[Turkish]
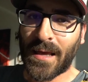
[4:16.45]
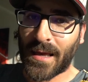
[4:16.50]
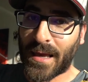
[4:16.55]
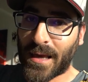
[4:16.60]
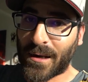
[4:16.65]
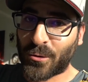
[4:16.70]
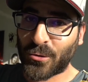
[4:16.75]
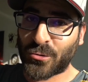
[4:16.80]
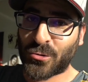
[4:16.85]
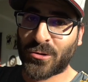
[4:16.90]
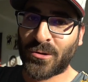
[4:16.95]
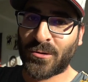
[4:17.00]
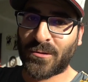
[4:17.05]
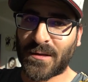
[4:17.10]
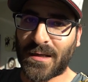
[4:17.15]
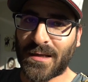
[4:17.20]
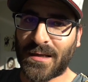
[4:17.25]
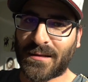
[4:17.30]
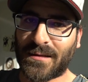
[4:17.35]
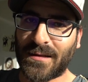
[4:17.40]
Eğer
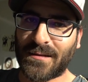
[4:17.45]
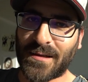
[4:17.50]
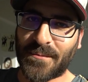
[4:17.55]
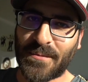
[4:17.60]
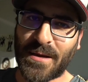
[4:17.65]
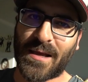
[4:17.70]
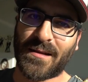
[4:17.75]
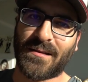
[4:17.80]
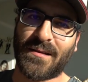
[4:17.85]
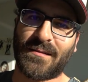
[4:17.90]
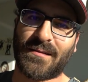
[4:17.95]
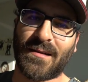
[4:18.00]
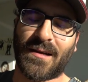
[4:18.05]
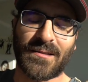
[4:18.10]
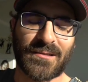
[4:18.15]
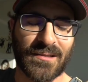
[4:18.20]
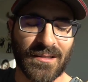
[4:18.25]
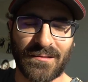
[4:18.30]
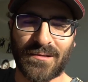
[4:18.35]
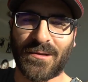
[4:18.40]
hoşunuza gittiyse, beğendiyse
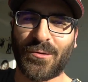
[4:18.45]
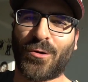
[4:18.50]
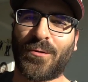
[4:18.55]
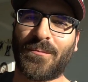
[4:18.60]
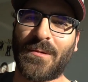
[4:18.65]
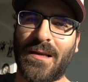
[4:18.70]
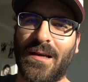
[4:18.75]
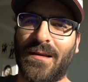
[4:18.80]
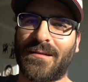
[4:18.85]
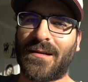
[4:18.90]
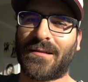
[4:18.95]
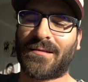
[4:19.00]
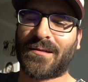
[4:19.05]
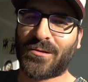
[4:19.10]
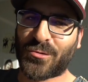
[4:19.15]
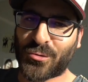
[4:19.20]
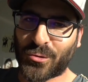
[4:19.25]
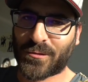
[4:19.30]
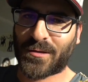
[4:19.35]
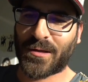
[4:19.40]
aşağıda yorumlara
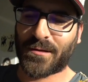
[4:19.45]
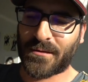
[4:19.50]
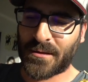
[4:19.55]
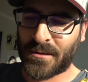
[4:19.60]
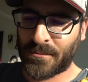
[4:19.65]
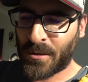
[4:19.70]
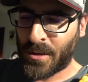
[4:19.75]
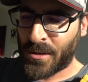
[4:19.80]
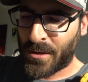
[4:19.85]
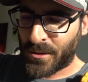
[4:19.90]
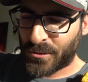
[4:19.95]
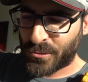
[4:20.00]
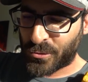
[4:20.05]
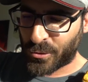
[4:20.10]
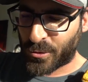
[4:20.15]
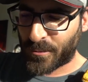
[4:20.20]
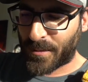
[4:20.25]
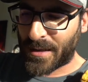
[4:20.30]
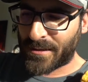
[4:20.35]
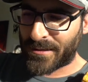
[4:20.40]
yazarsanız çok sevinirim.
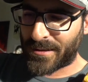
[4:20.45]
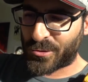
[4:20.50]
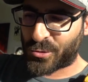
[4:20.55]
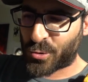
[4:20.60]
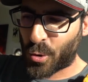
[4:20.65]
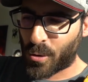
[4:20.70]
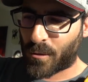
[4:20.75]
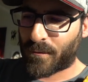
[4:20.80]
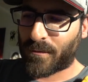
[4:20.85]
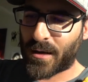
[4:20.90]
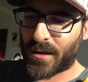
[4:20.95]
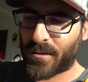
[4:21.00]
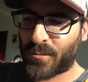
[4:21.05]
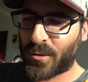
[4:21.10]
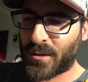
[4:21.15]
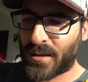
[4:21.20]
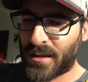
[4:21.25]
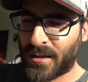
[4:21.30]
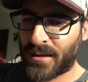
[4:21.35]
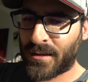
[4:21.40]
Çünkü bende çok var
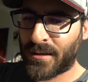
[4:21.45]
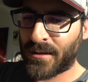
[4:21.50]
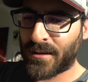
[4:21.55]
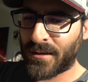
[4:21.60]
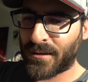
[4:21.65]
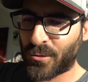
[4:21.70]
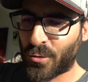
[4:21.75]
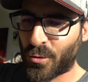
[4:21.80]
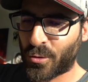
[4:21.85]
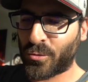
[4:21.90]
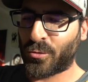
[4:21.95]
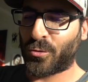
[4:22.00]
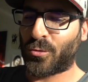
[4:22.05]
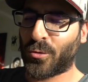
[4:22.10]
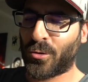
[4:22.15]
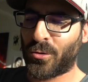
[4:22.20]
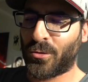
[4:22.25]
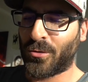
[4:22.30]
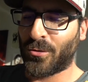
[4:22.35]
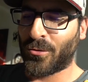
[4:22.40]
böyle
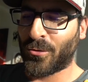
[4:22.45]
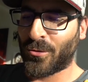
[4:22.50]
görüntü. Ee,